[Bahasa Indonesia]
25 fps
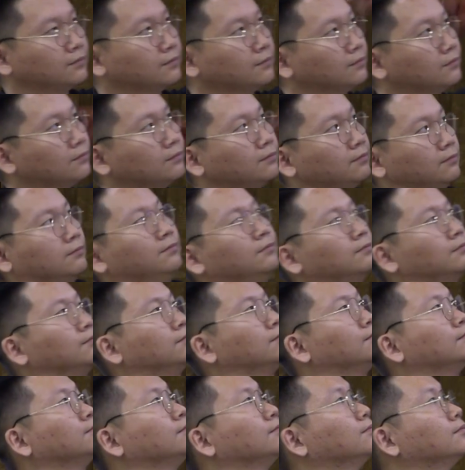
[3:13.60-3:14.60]
ya
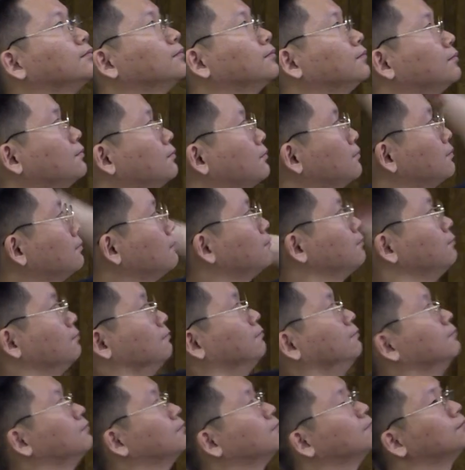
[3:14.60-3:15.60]
bahwa teater
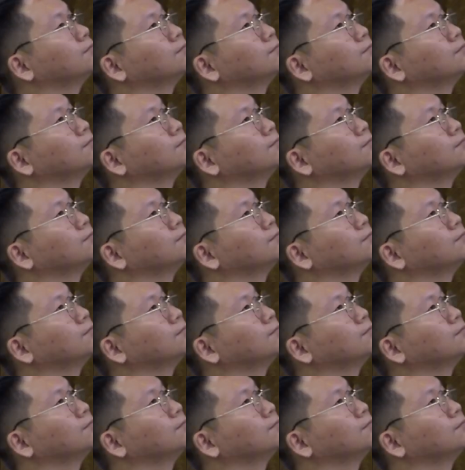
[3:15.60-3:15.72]
yang